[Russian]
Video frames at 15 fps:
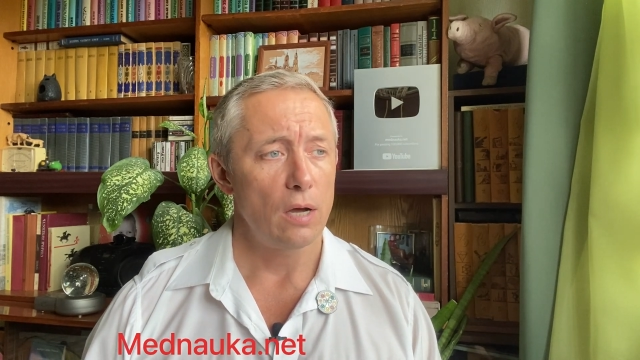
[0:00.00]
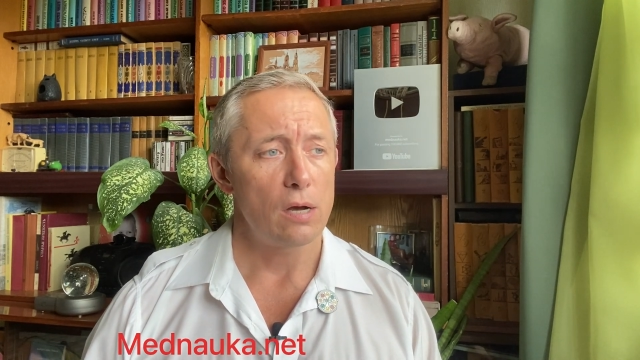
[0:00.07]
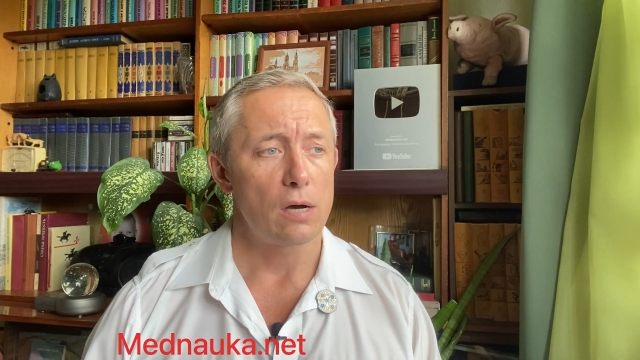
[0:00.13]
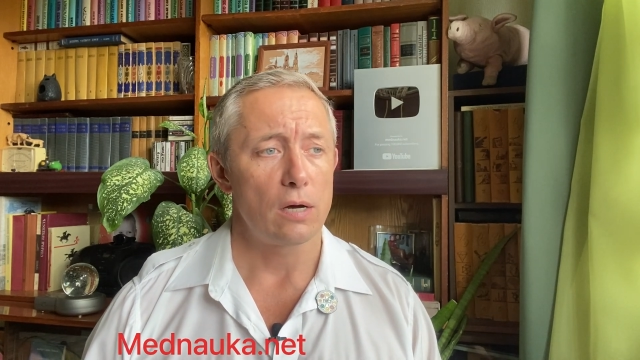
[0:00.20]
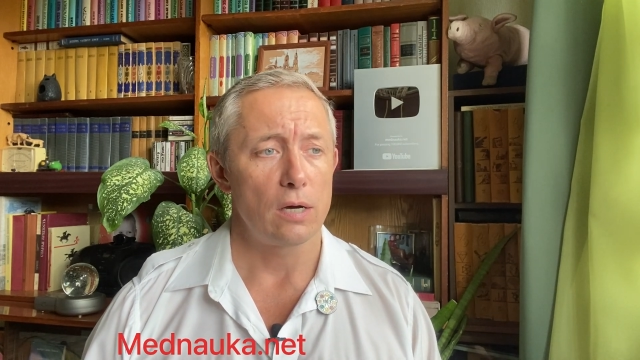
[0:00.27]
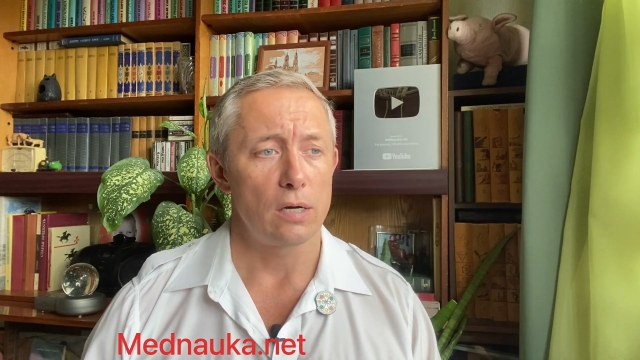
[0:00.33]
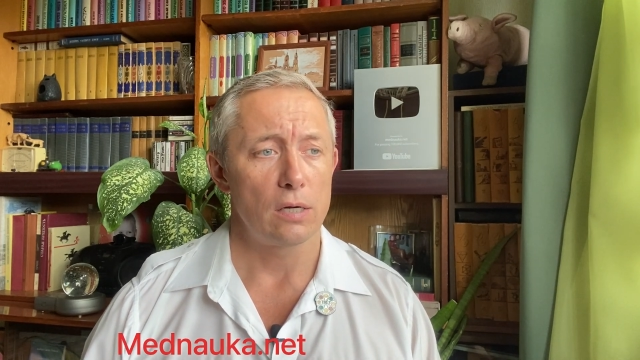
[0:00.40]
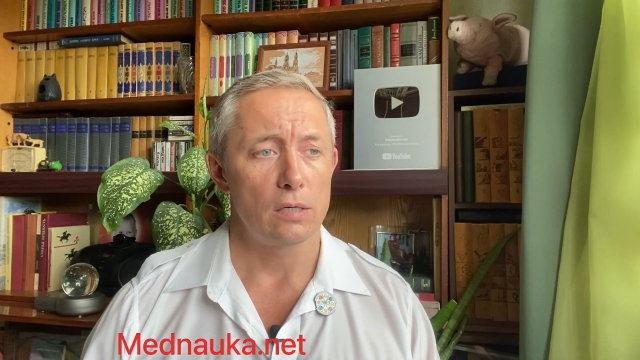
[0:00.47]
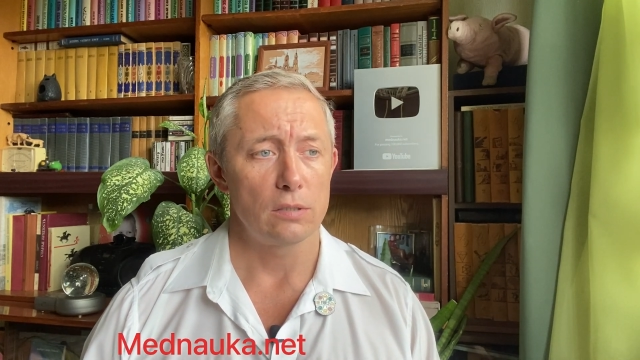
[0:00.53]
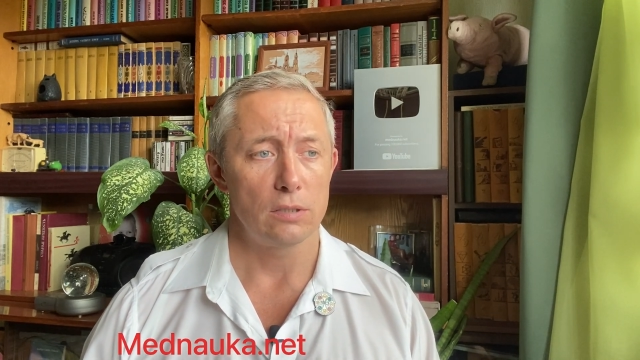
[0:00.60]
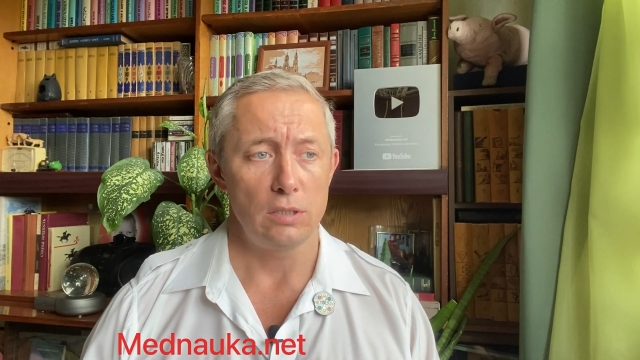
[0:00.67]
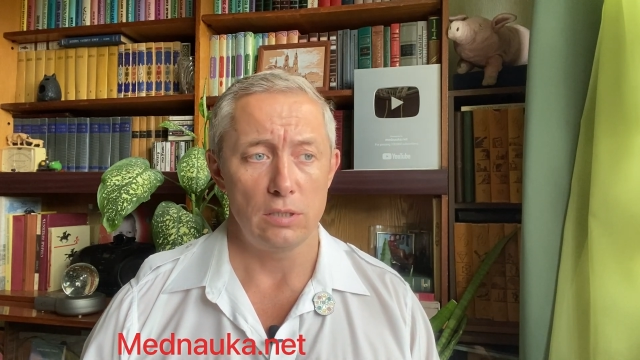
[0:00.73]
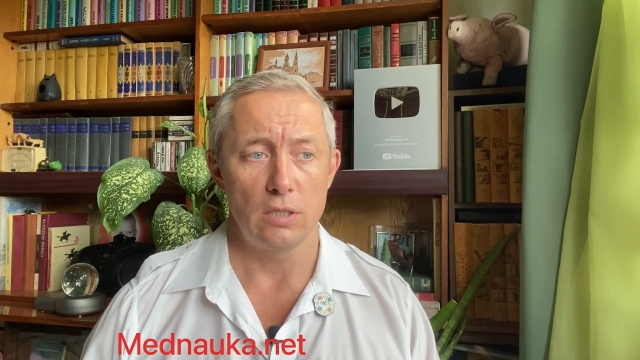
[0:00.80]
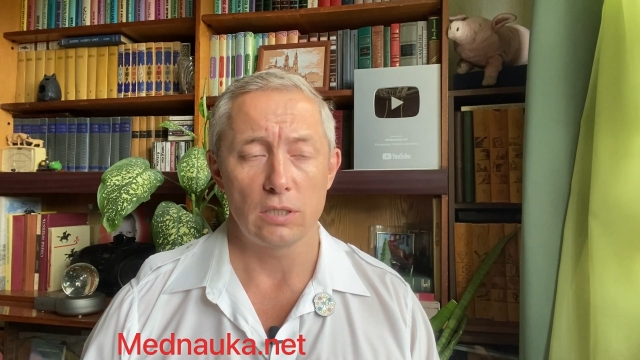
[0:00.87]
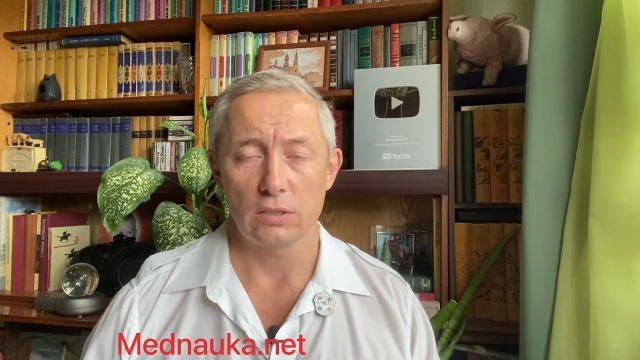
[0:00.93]
а,
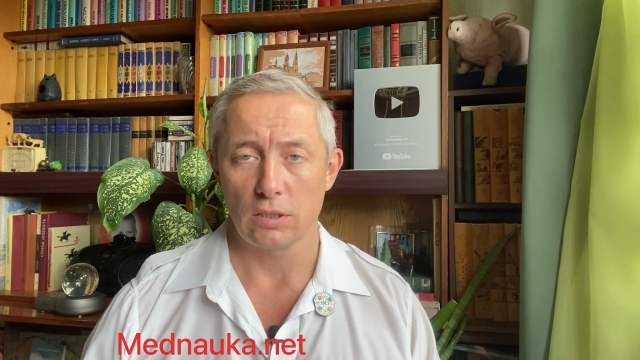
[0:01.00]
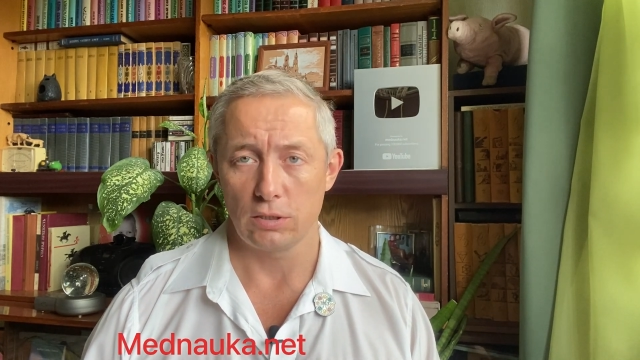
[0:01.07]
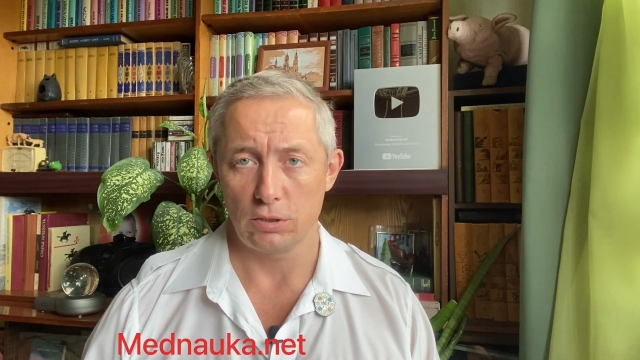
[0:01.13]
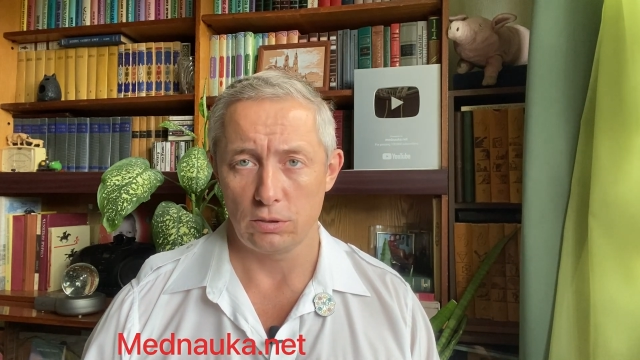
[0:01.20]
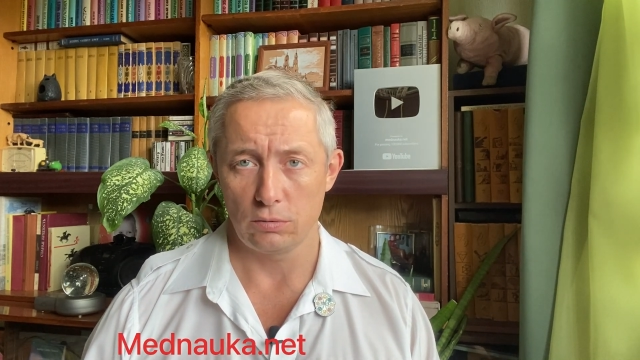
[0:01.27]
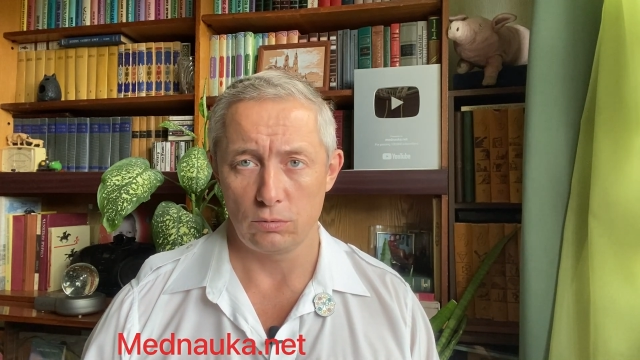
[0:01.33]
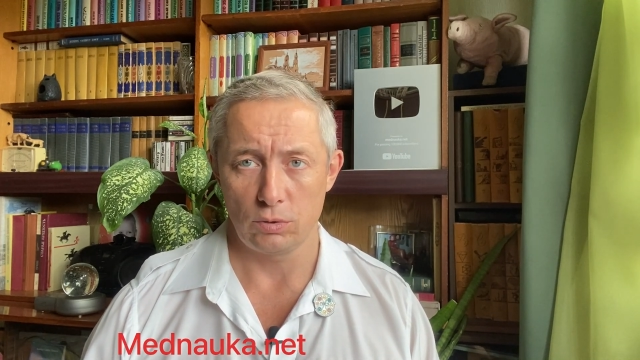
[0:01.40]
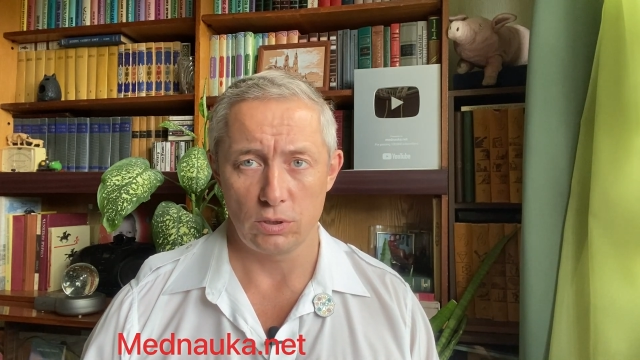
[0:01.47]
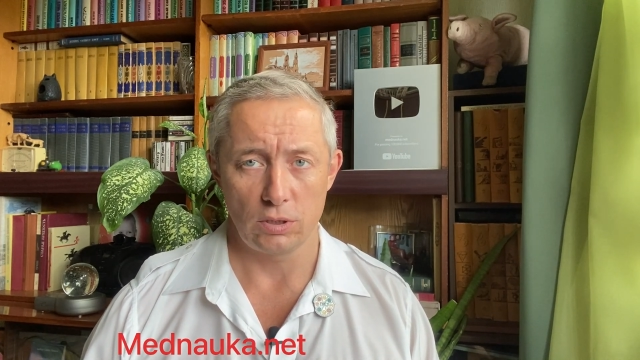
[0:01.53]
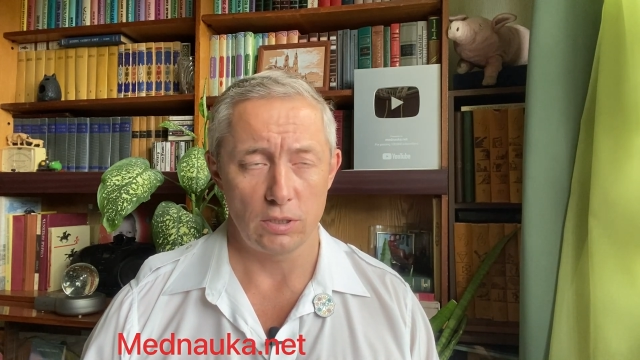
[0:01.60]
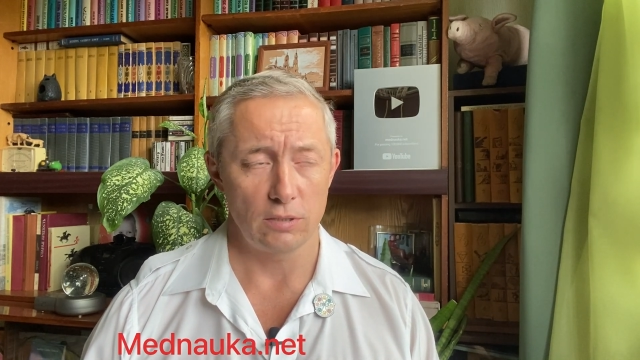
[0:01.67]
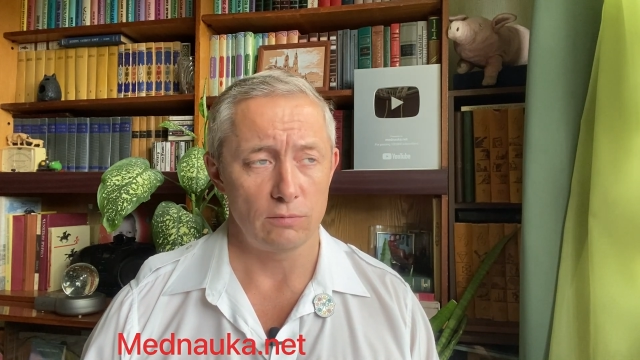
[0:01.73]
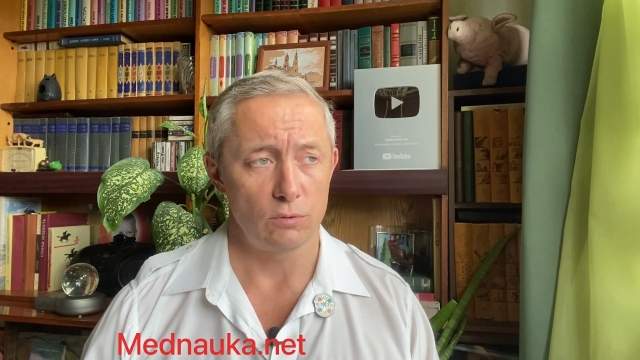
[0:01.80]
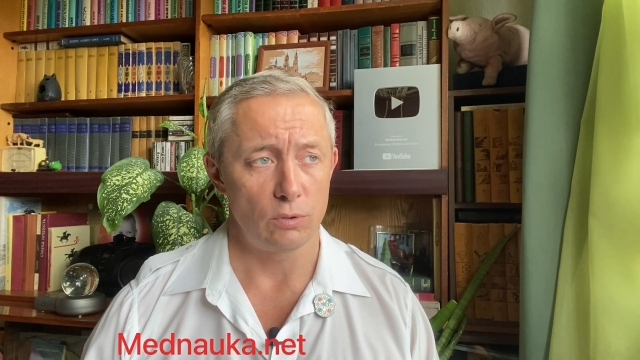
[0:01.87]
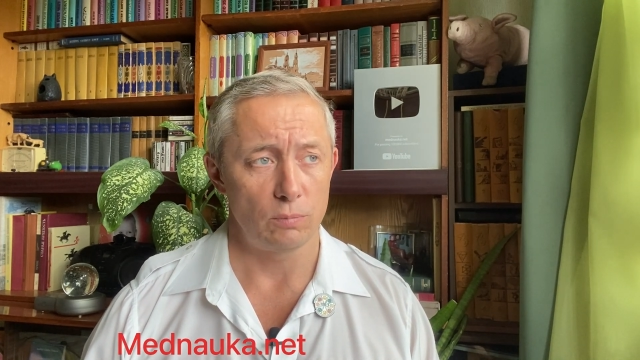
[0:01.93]
и достаточно уже
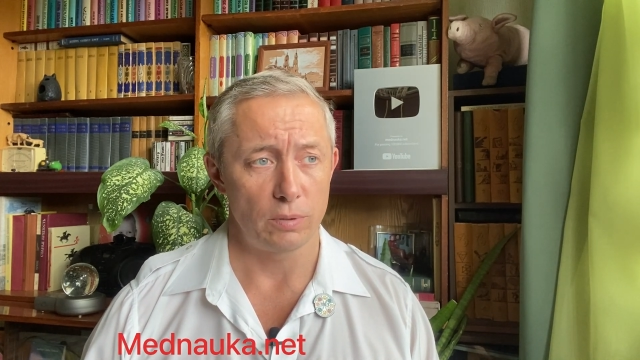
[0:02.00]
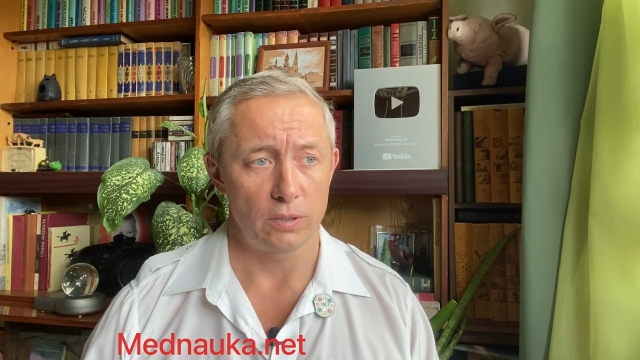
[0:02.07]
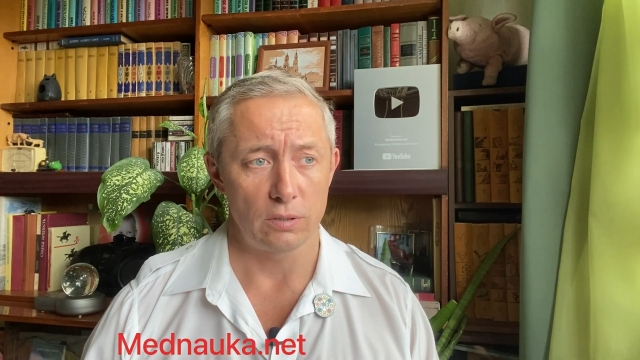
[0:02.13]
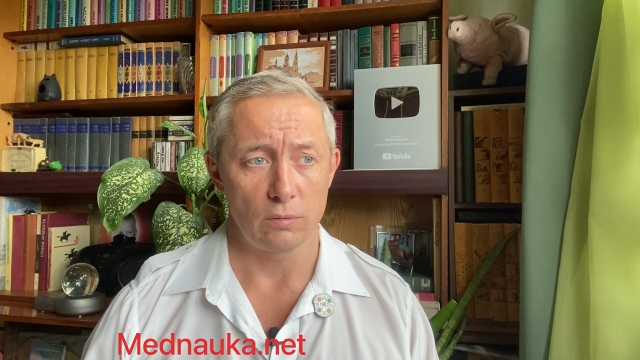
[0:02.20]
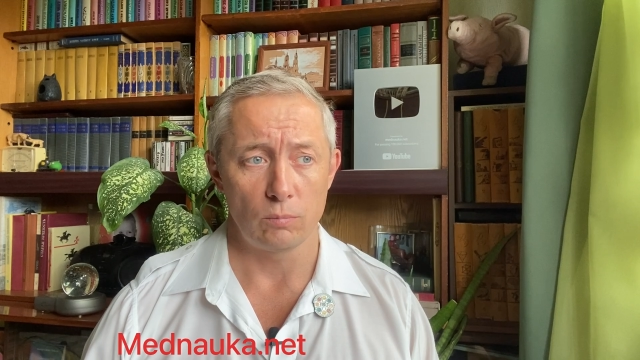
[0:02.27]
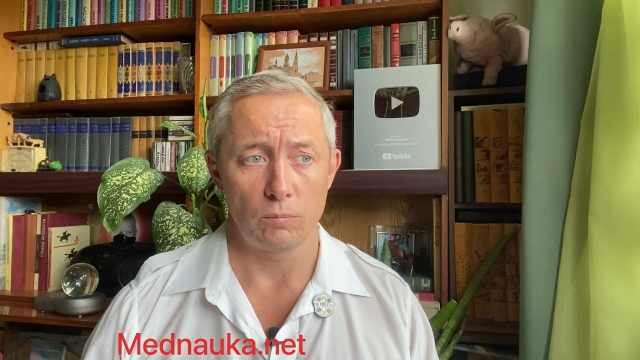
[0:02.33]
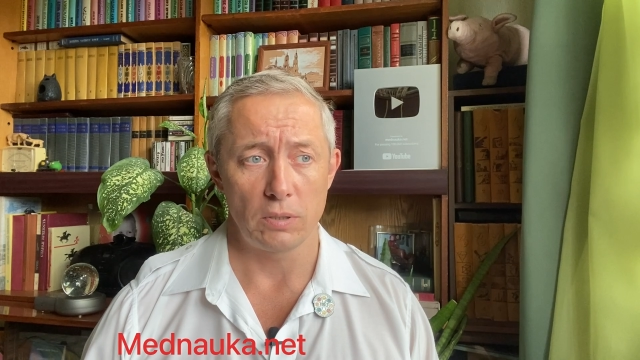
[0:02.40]
давно, поэтому,